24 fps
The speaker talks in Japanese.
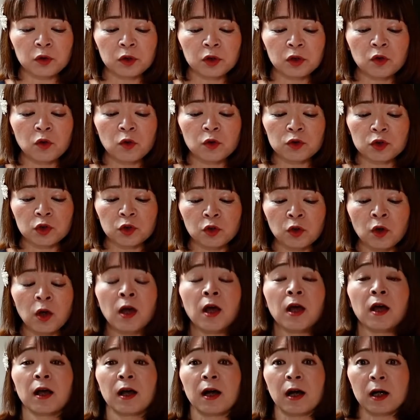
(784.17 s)
く移動する
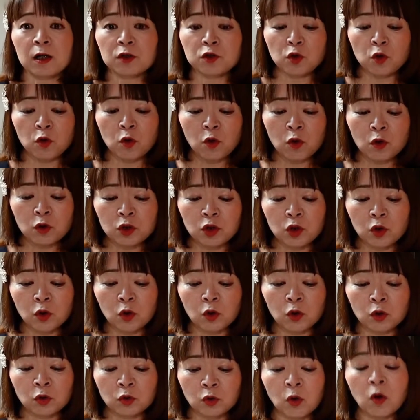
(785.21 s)
仮想
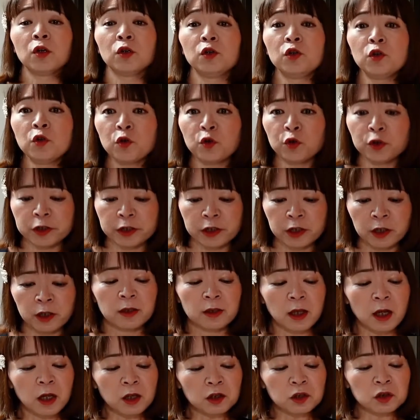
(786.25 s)
上の粒子
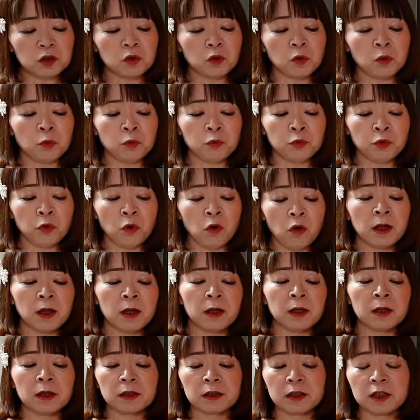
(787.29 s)
タキオンを
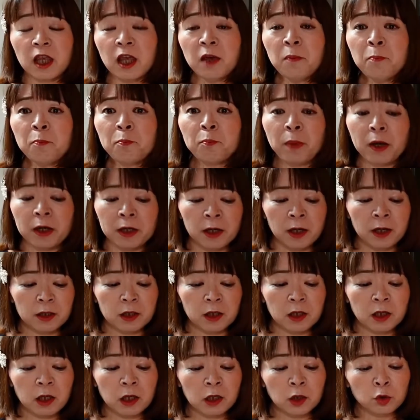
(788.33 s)
電波や
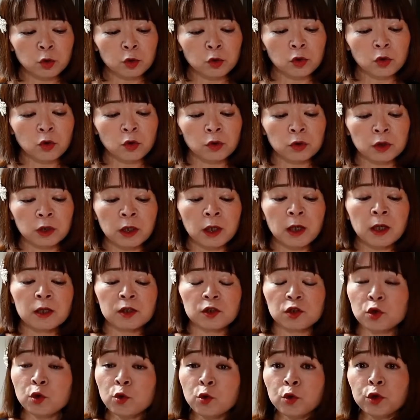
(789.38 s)
光のように
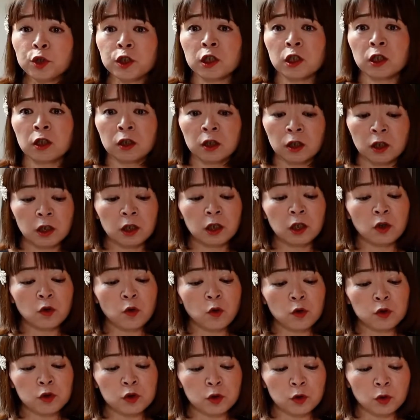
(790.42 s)
通信に利
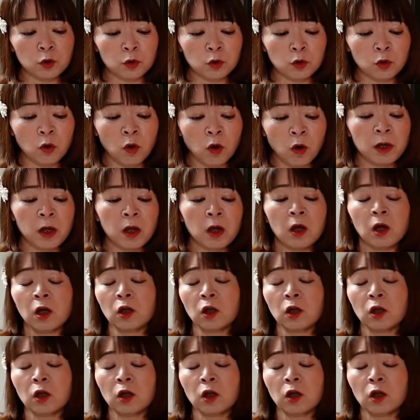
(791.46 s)
用すると、